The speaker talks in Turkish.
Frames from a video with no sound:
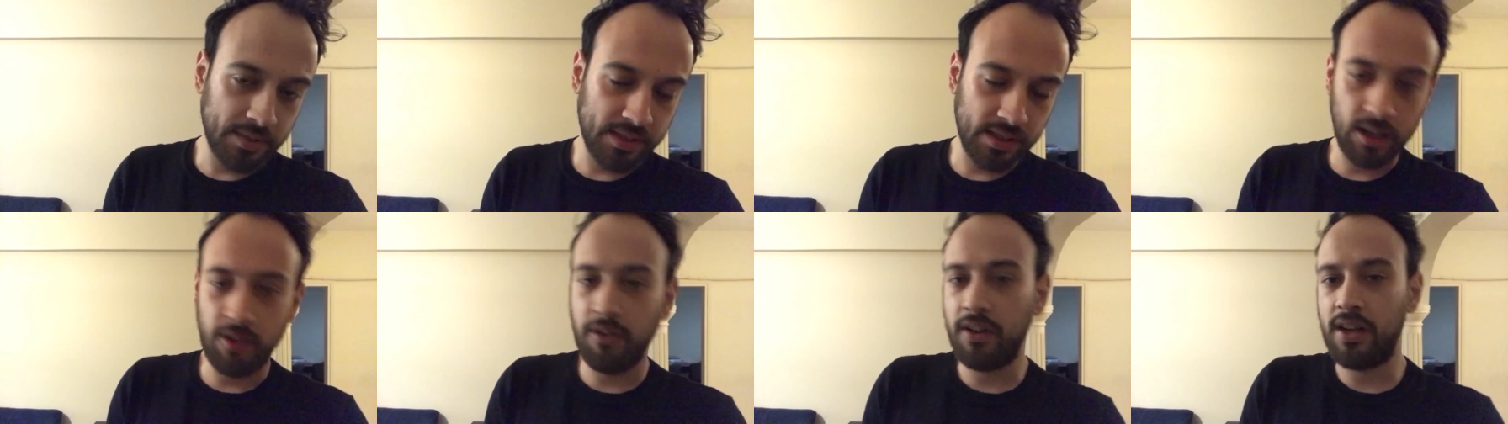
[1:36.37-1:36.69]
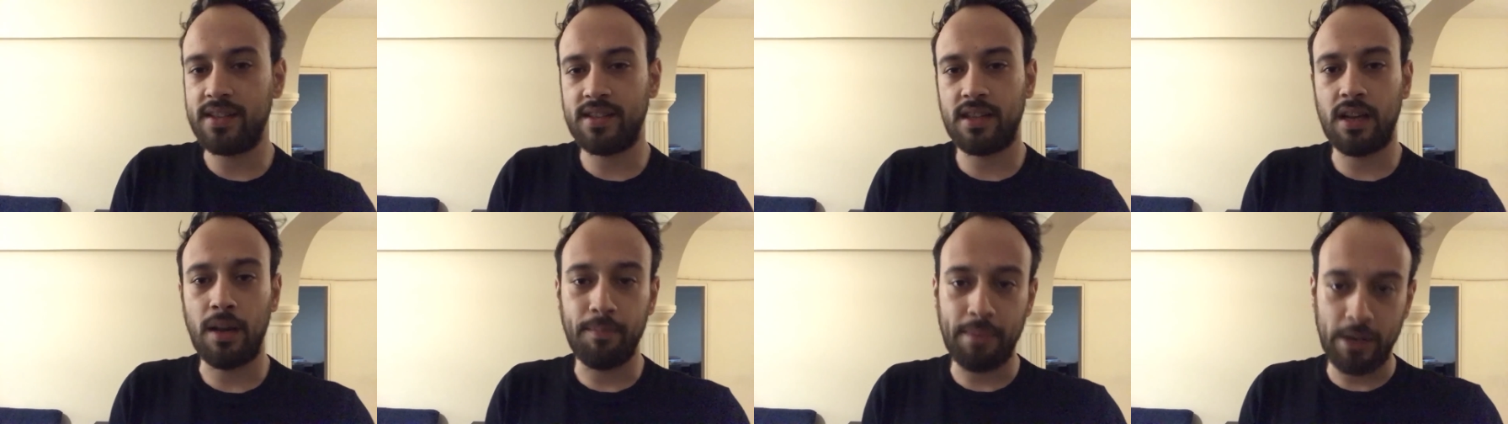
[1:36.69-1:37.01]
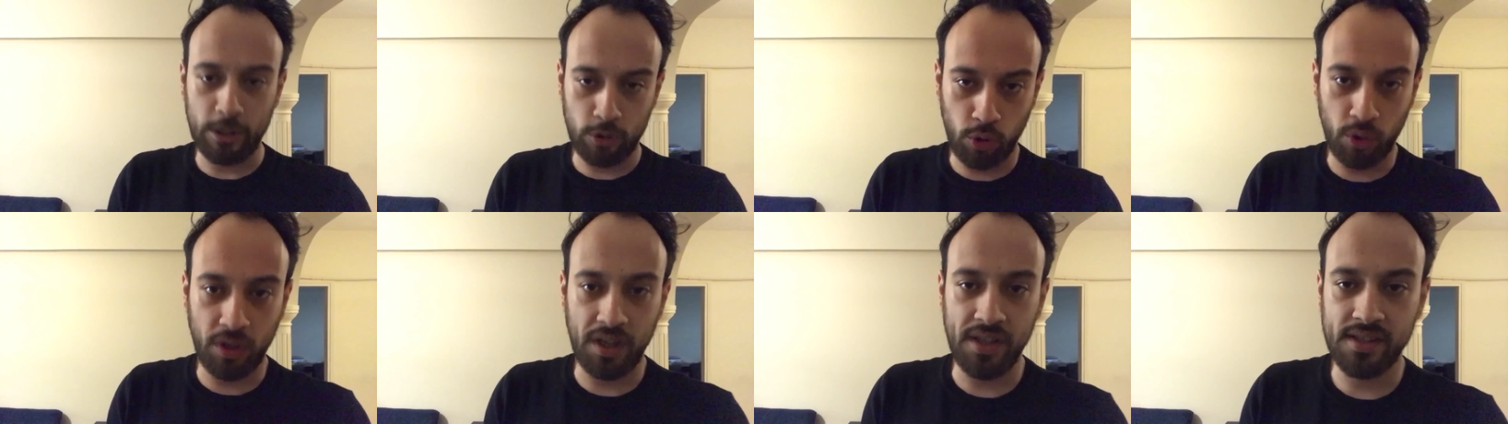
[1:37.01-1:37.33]
Sınavı kazanan
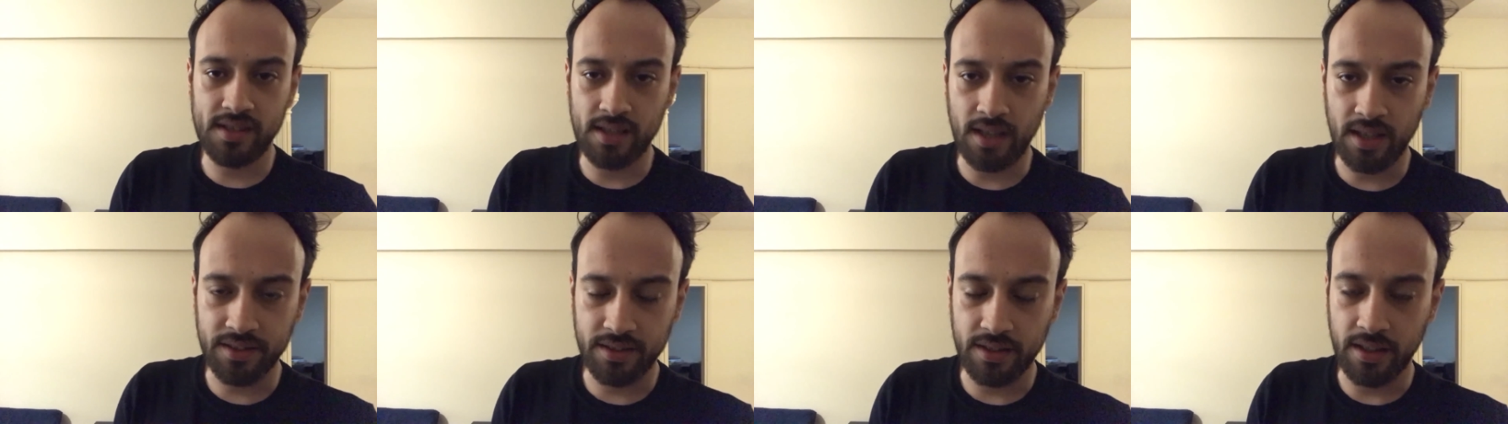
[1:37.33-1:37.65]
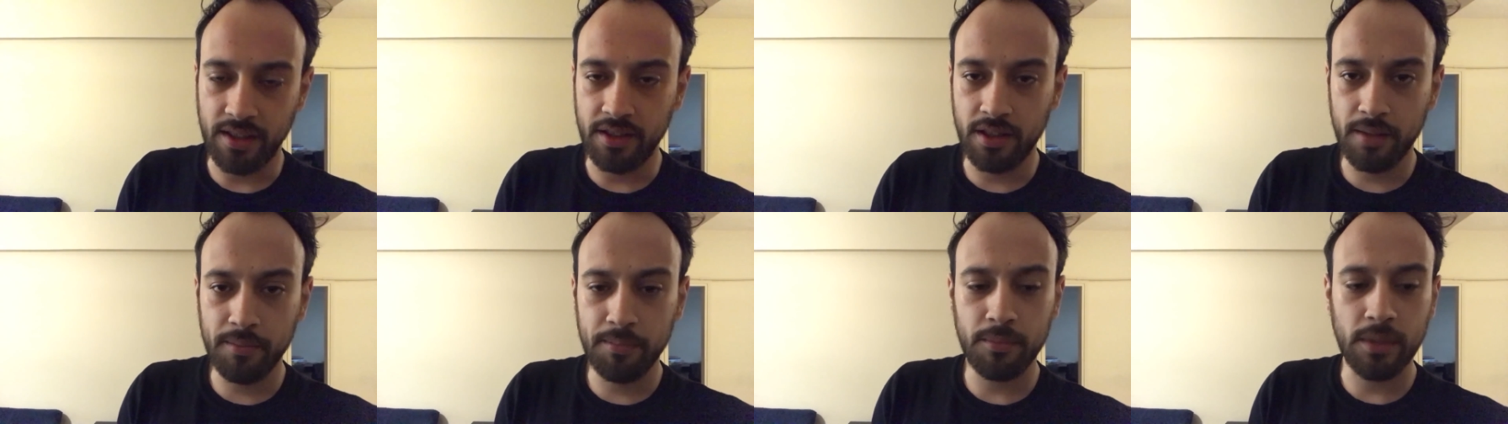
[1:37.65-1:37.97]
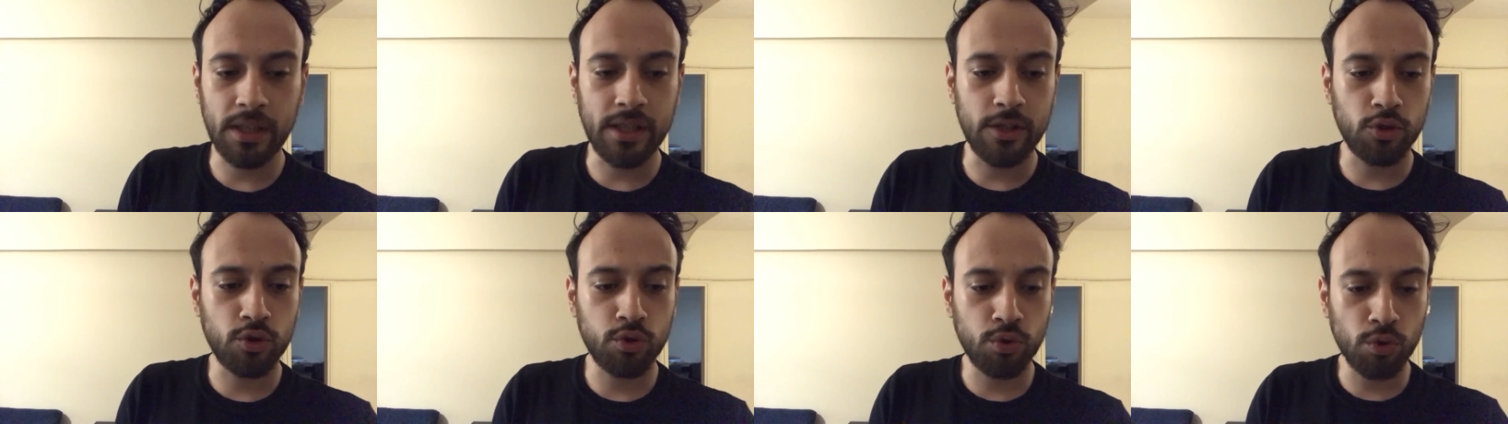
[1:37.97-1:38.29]
pek çok insan
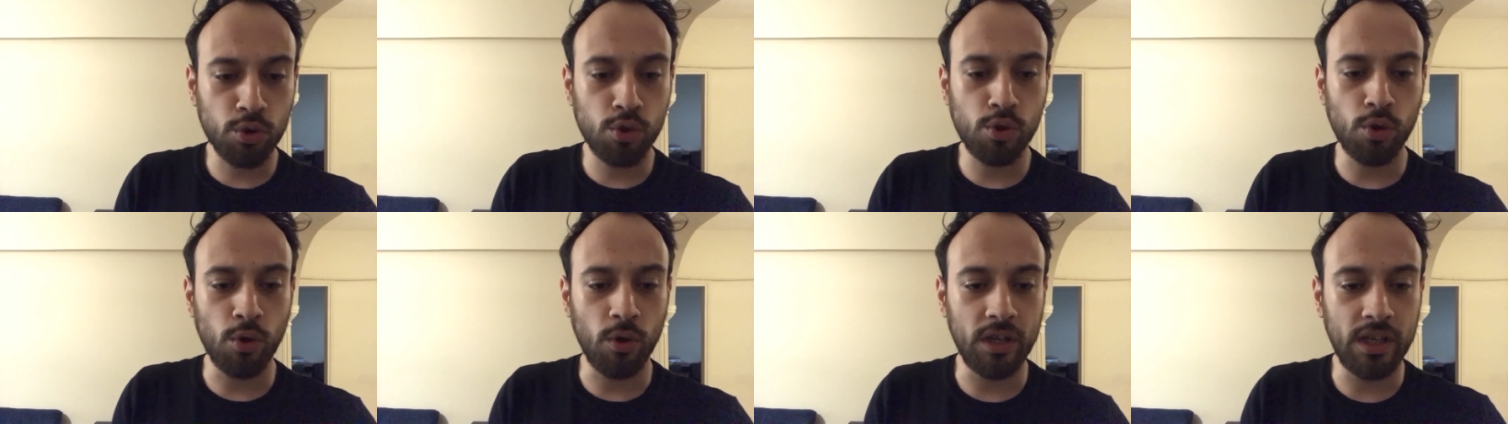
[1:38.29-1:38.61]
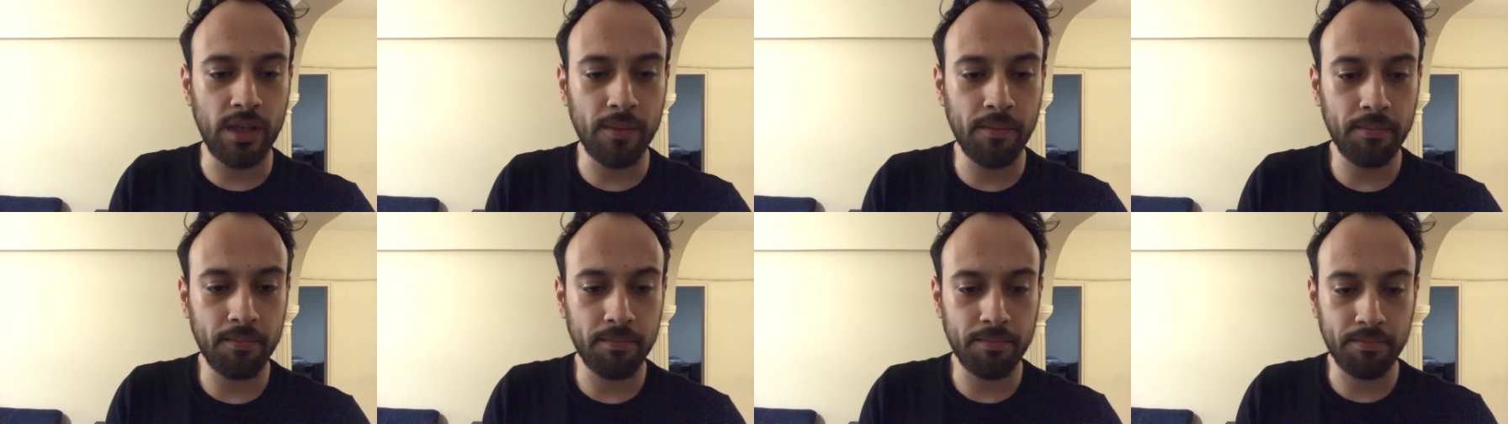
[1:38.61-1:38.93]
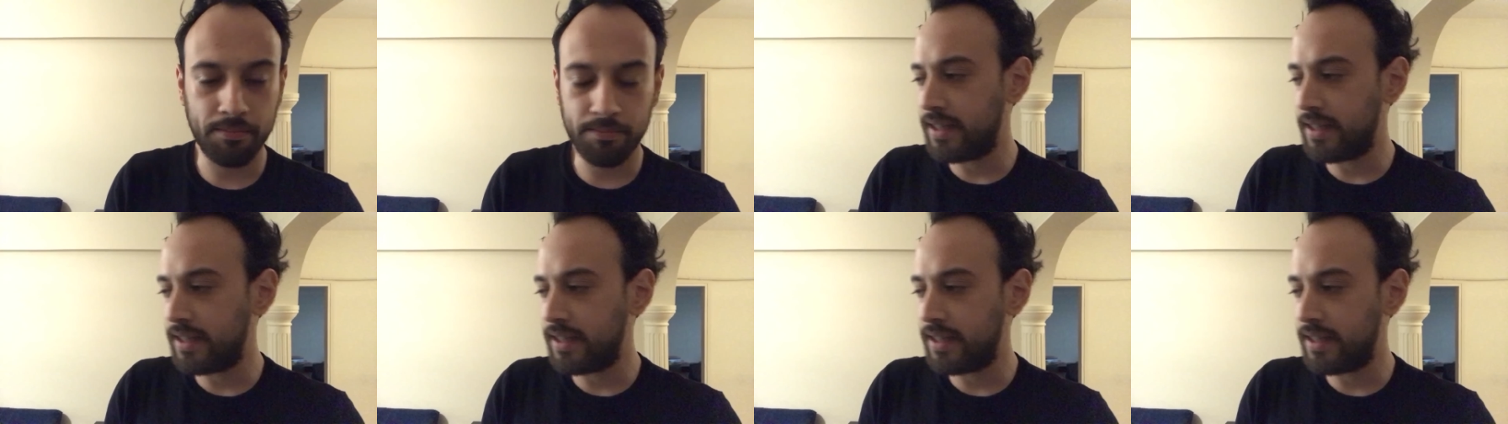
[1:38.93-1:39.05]
tanıdım. Ee, şunu söyleyeyim.